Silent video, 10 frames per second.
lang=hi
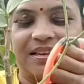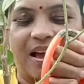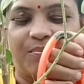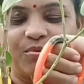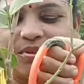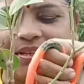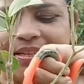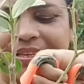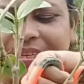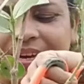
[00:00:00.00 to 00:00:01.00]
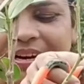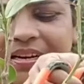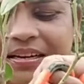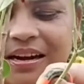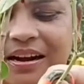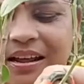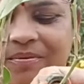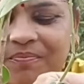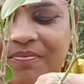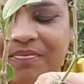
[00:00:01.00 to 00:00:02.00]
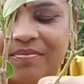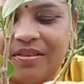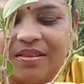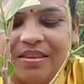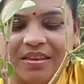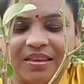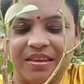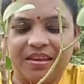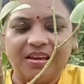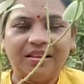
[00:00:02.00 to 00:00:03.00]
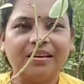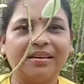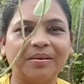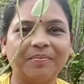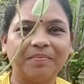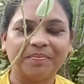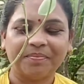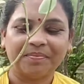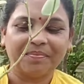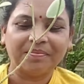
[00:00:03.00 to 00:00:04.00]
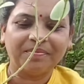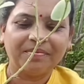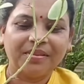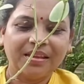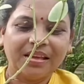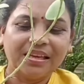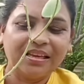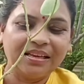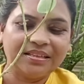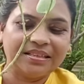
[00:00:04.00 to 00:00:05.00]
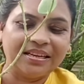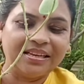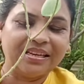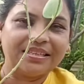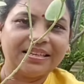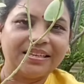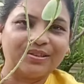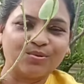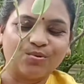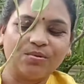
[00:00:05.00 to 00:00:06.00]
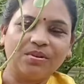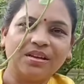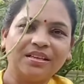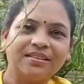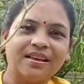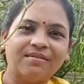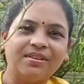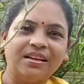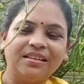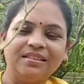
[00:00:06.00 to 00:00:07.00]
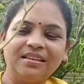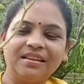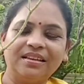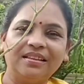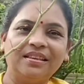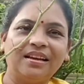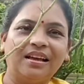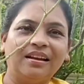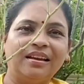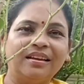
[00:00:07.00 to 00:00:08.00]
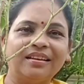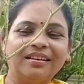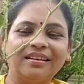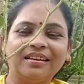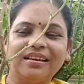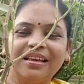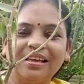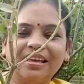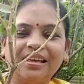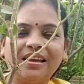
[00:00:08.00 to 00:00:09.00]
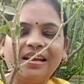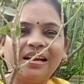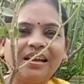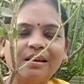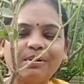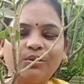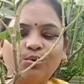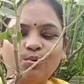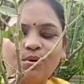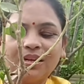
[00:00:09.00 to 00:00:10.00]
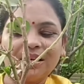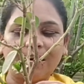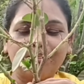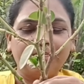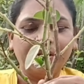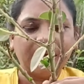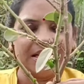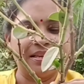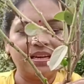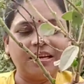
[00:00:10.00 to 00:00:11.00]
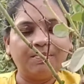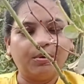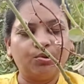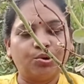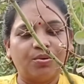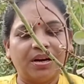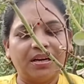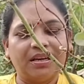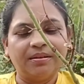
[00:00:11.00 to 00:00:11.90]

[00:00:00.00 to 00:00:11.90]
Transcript: से आपको सीधा सीधा कट करना है ये देखिए इस तरीके से इसको सावधानी से निकालना है निकलने के बाद थोड़ा सा आप ऐसे नहीं कि बिल्कुल छोड़ना नहीं